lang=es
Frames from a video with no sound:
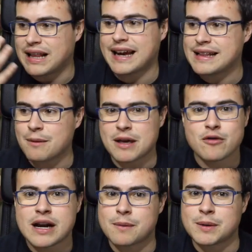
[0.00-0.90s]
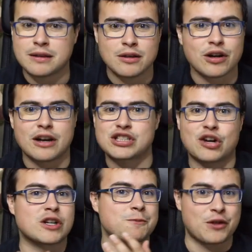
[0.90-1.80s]
la gente veía una repetición que no
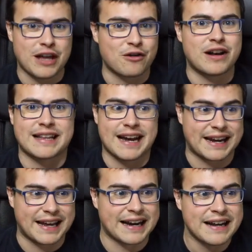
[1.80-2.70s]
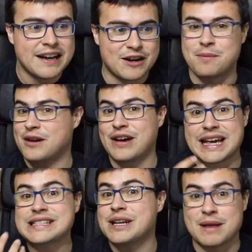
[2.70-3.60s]
se correspondía con el ataque real. No, pero
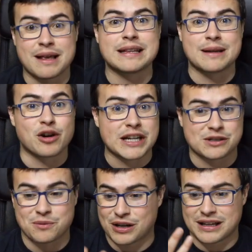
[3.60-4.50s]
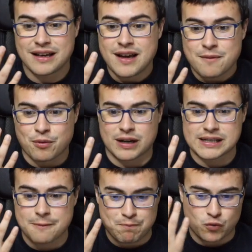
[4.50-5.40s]
es tremendamente molesto porque, porque
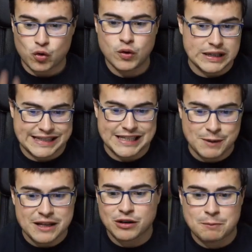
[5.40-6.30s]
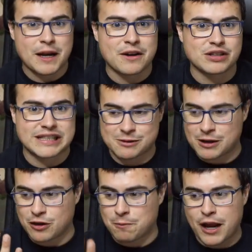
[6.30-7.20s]
es que tú estás viendo el pleno, estás
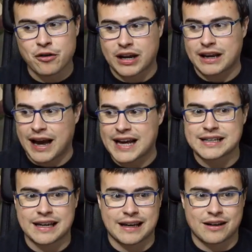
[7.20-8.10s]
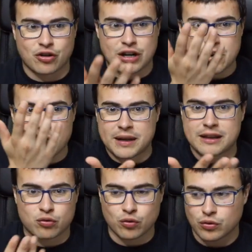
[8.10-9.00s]
viendo el pleno que, eh, que con el nombre
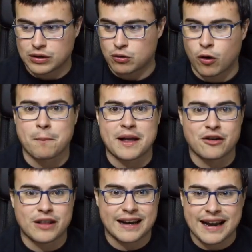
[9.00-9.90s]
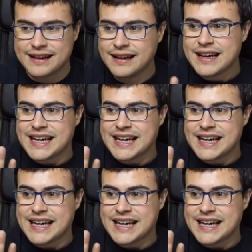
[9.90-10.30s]
de tu, de tu compañero de clan,